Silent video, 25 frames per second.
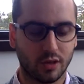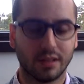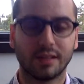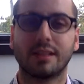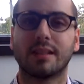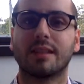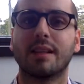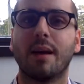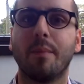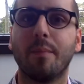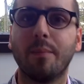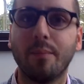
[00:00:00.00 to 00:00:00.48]

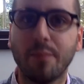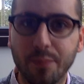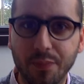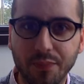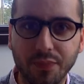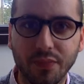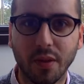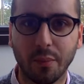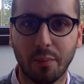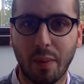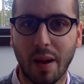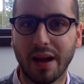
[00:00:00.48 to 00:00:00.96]
Ça
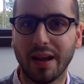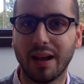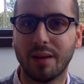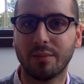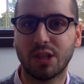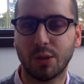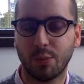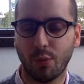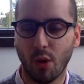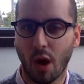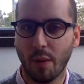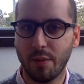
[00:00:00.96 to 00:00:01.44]
paraît un
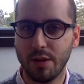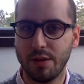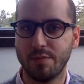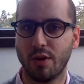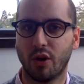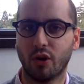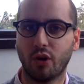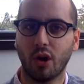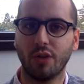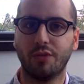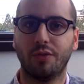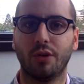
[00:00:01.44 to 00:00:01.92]
petit peu rapide, mais
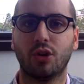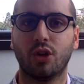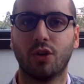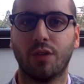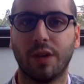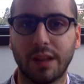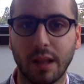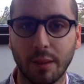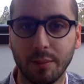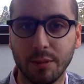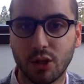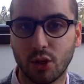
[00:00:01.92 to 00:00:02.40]
encore une fois, tu
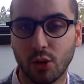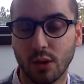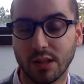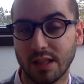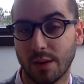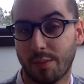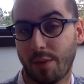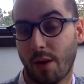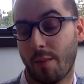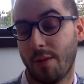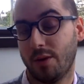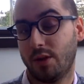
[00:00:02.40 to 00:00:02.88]
vas t'habituer.
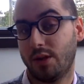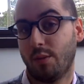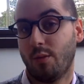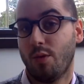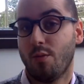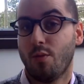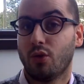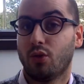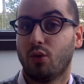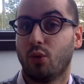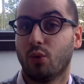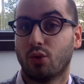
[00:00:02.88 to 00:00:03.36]
Ça permet
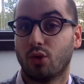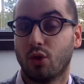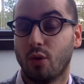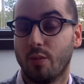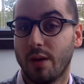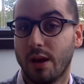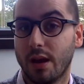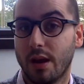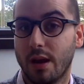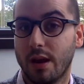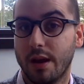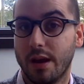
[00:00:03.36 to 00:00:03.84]
simplement de
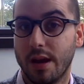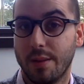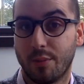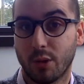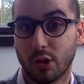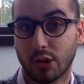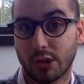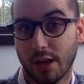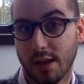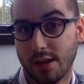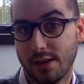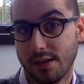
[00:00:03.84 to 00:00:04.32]
consommer les
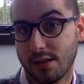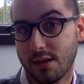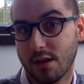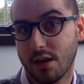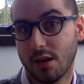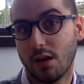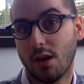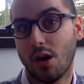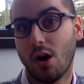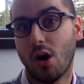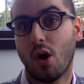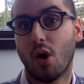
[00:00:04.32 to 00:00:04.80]
podcasts
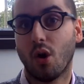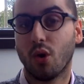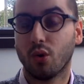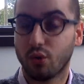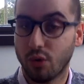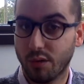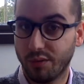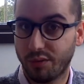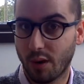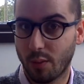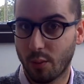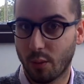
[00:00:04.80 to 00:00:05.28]
en
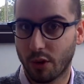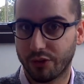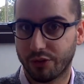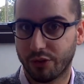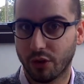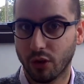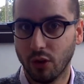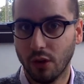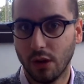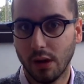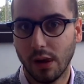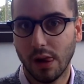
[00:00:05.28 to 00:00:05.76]
deux fois moins de
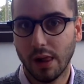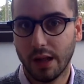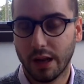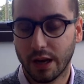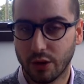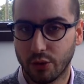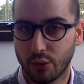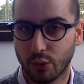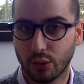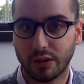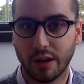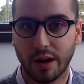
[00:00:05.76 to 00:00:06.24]
temps,
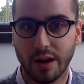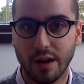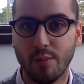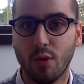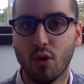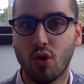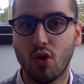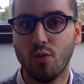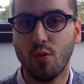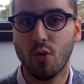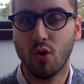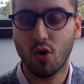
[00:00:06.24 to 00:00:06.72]
et donc d'aller
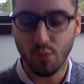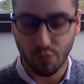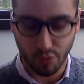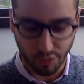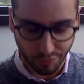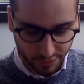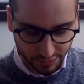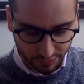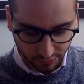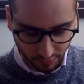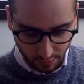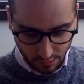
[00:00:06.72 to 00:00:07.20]
beaucoup beaucoup plus
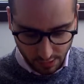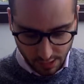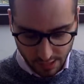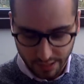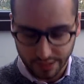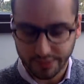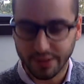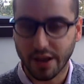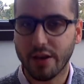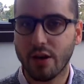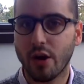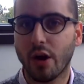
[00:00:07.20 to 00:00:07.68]
vite.
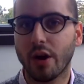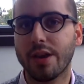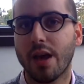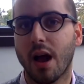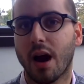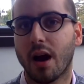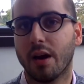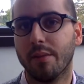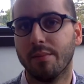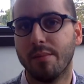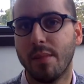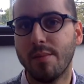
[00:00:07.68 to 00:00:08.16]
Et d'ailleurs, il y
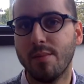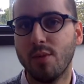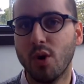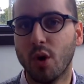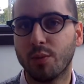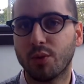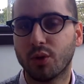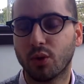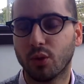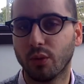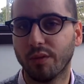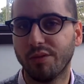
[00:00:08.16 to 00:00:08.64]
a même
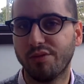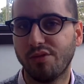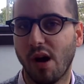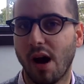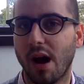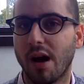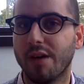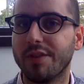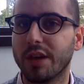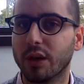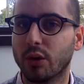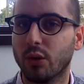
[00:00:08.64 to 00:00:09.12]
l'option
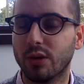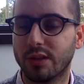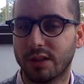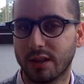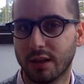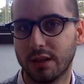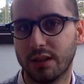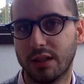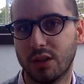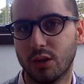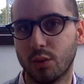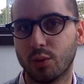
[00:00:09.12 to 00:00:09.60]

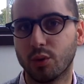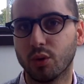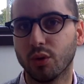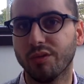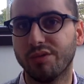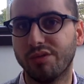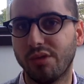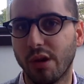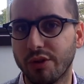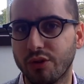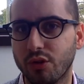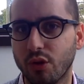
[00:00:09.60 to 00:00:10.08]
x1,5, si l'option
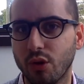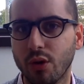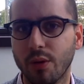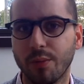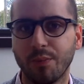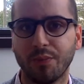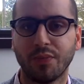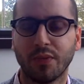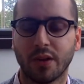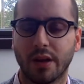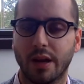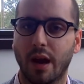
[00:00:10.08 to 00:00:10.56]
x2
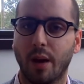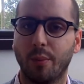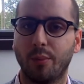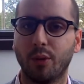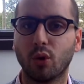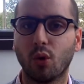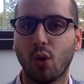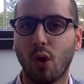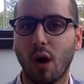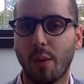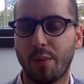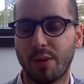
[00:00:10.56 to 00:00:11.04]
est un peu
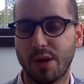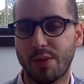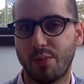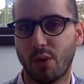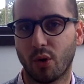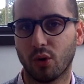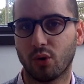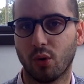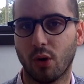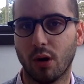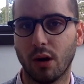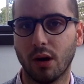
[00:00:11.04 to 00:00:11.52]
trop rapide
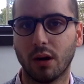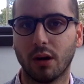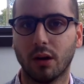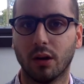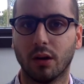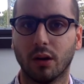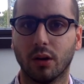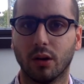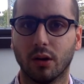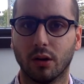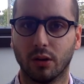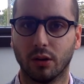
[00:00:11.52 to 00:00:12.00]
pour toi,
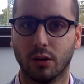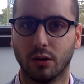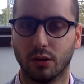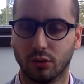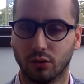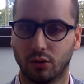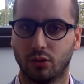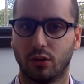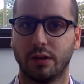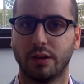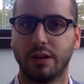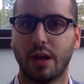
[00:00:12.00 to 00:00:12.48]
euh,
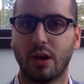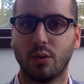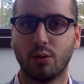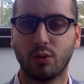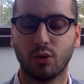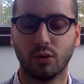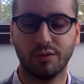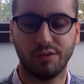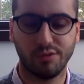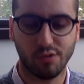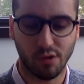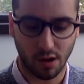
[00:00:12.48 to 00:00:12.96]
il y a
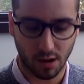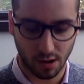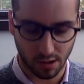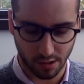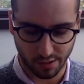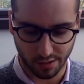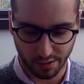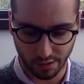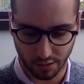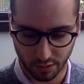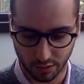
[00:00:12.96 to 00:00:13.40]
l'option x1,5